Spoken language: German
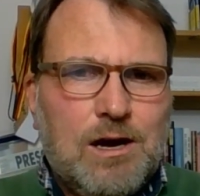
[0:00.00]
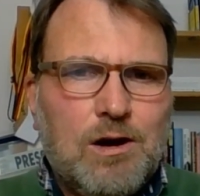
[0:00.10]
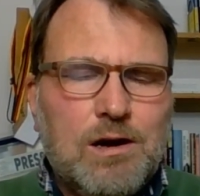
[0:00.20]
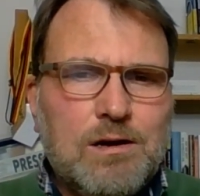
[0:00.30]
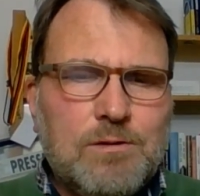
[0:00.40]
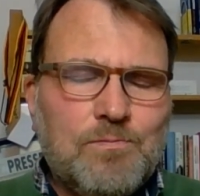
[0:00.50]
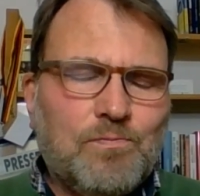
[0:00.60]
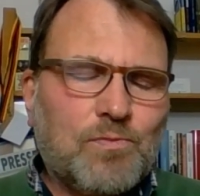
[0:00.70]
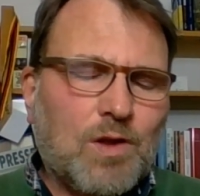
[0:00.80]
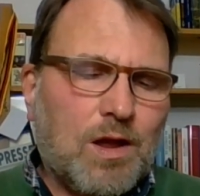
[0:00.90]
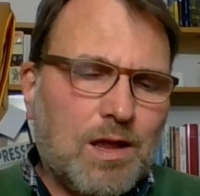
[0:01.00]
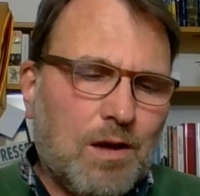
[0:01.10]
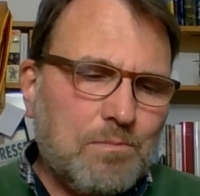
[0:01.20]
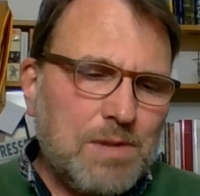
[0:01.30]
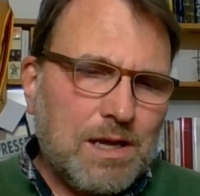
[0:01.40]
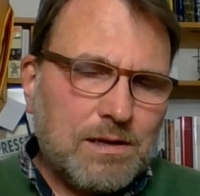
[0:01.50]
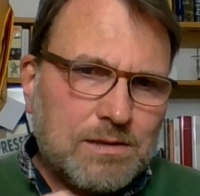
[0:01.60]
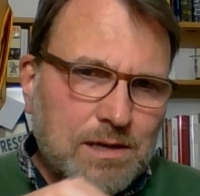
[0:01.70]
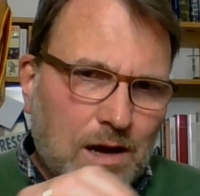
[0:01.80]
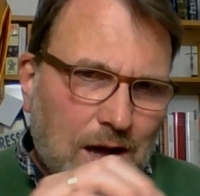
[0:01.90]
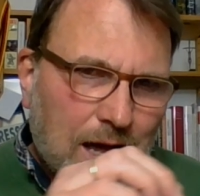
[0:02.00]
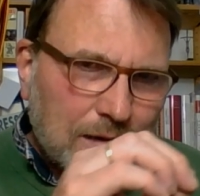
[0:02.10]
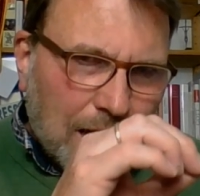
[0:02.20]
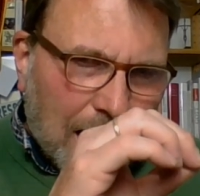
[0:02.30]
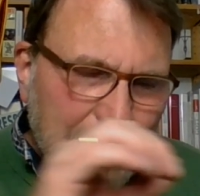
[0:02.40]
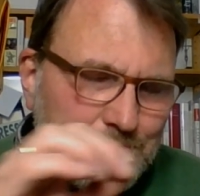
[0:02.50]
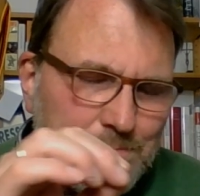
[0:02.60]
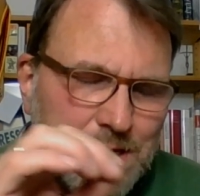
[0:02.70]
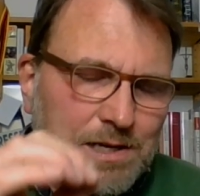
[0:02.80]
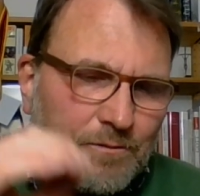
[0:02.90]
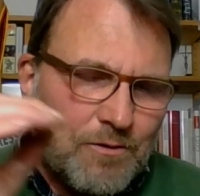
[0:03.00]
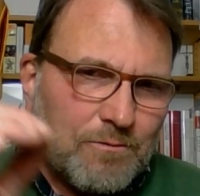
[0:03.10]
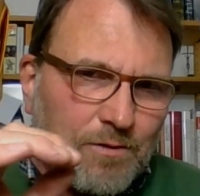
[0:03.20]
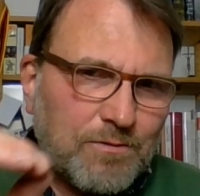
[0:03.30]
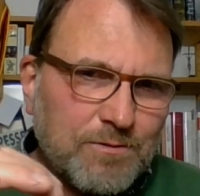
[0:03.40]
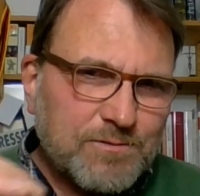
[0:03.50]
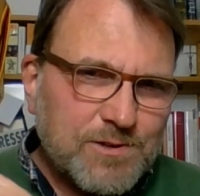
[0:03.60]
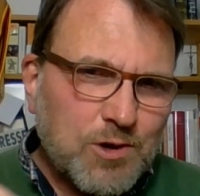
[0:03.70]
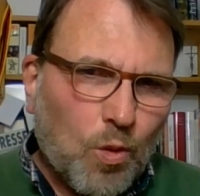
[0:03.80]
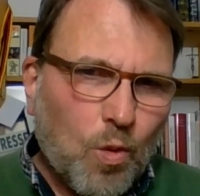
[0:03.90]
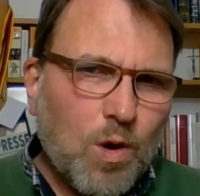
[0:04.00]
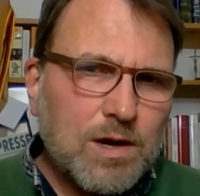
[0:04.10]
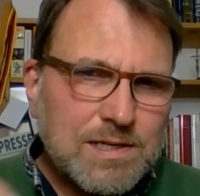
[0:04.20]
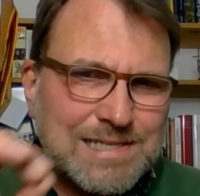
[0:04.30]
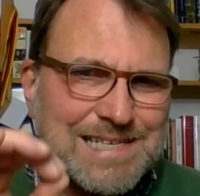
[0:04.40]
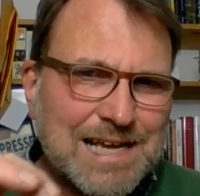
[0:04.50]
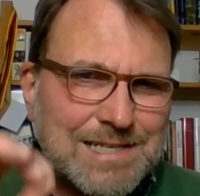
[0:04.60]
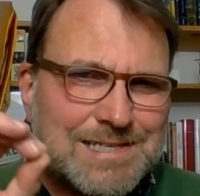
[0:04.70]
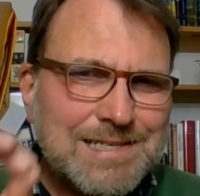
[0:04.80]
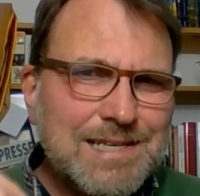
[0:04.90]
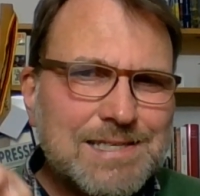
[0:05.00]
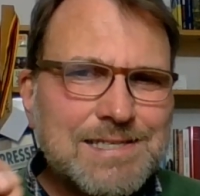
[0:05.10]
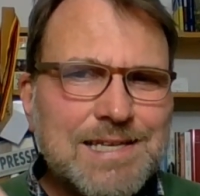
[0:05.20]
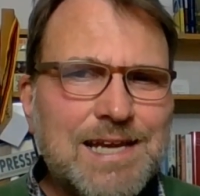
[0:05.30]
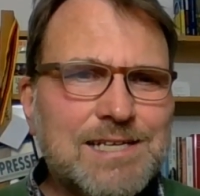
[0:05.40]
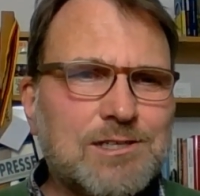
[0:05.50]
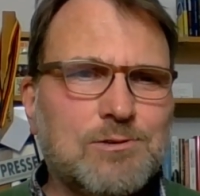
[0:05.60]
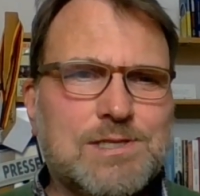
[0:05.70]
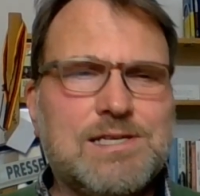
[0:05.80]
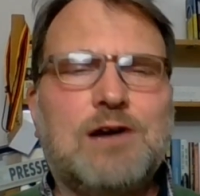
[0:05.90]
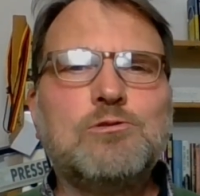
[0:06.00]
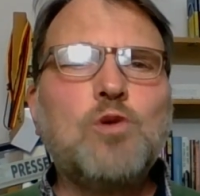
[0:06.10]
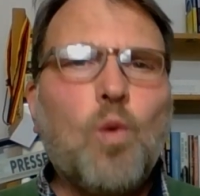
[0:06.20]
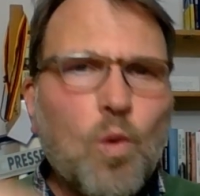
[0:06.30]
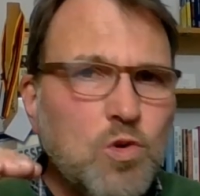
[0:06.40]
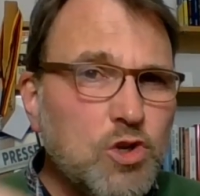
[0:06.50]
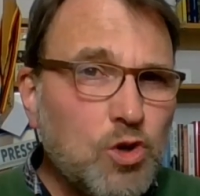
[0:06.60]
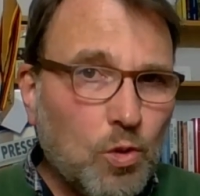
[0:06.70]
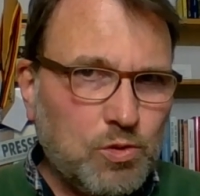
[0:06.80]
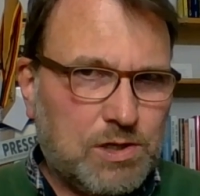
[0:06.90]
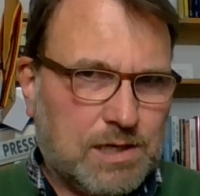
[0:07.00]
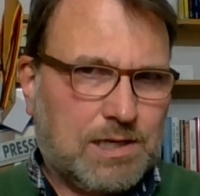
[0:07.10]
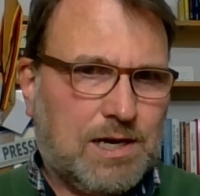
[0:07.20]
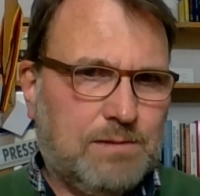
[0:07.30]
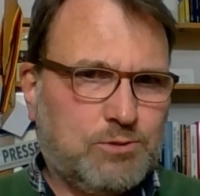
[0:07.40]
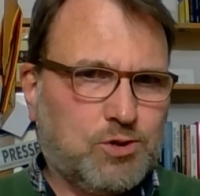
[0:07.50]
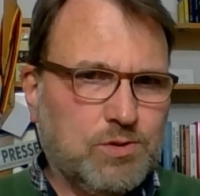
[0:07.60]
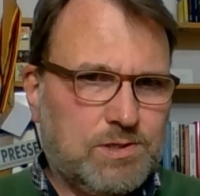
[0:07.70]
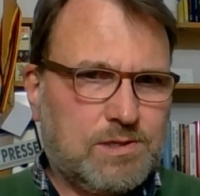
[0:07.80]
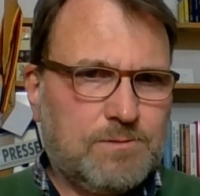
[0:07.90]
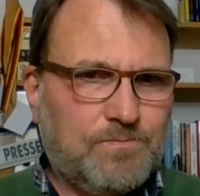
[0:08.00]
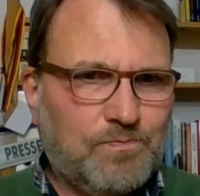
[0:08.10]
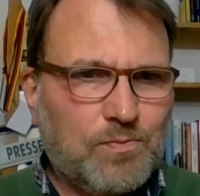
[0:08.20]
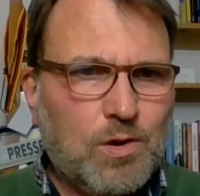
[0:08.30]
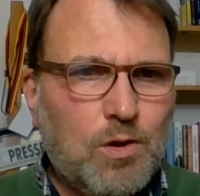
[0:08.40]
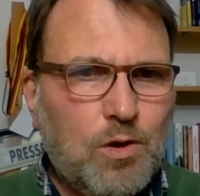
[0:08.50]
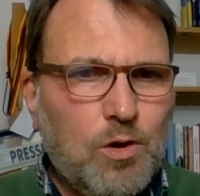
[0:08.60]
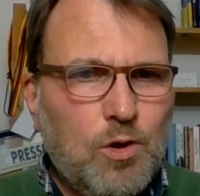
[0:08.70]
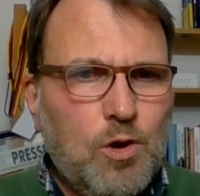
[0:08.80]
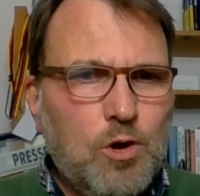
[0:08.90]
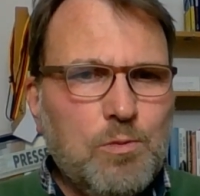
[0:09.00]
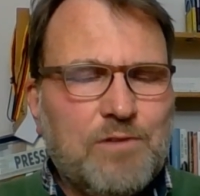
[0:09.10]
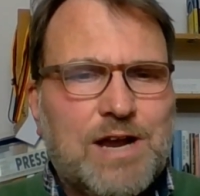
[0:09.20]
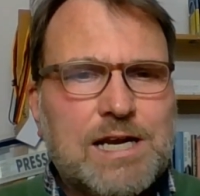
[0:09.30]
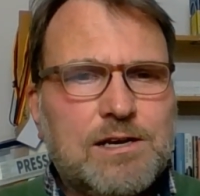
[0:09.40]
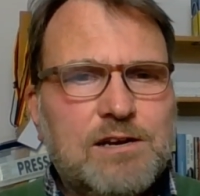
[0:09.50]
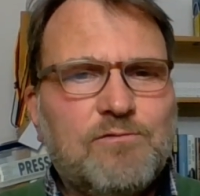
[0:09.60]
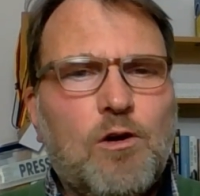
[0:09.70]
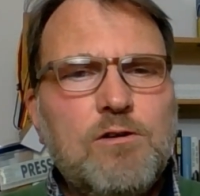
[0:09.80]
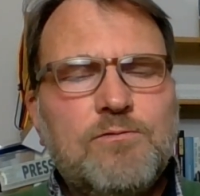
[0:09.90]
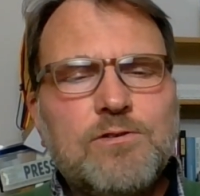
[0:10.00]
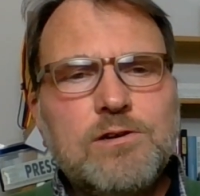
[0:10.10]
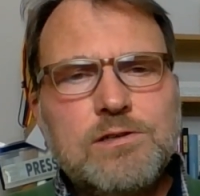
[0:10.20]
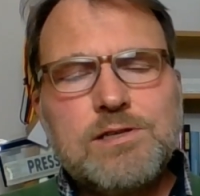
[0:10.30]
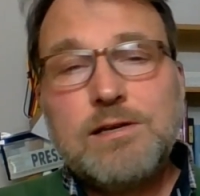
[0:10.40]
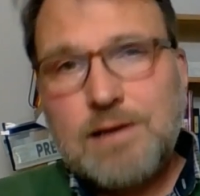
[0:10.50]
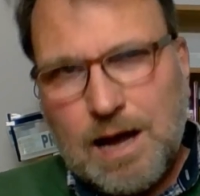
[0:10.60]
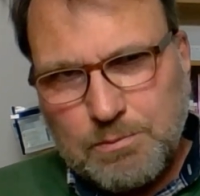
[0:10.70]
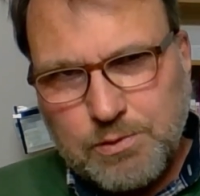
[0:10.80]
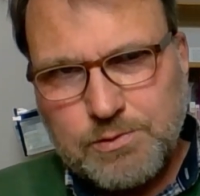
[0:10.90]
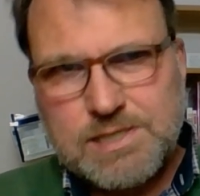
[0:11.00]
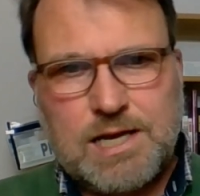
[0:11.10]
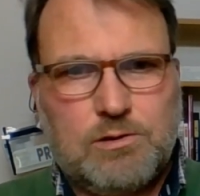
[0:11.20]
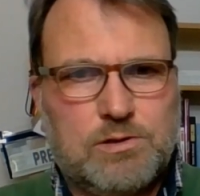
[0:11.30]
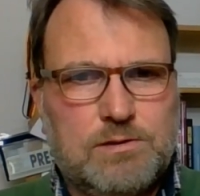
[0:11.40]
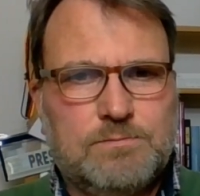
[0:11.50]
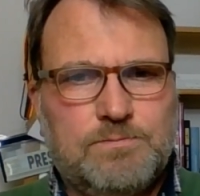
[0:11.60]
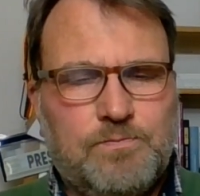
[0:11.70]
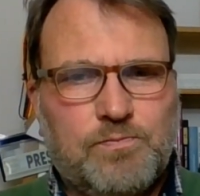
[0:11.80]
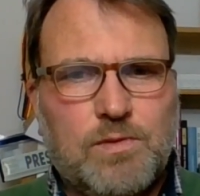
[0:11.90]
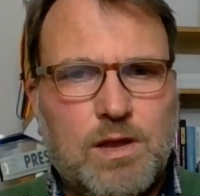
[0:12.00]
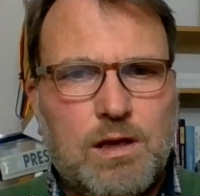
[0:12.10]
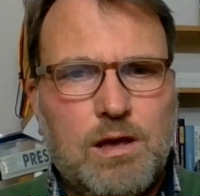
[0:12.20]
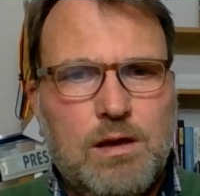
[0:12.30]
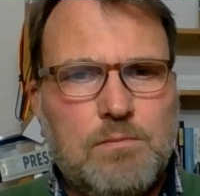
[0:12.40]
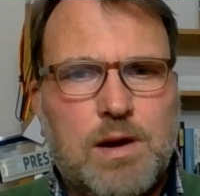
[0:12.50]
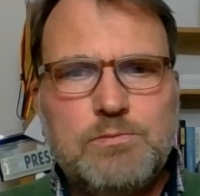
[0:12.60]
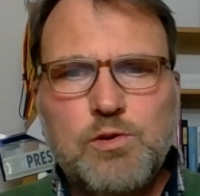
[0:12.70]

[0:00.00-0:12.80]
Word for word: Ähm, 1,55 äh, Meter hoher 6 Litzen Elektrozaun und Untergrabschutz überwanden die Wölfe den Nabu-Zaun. Beim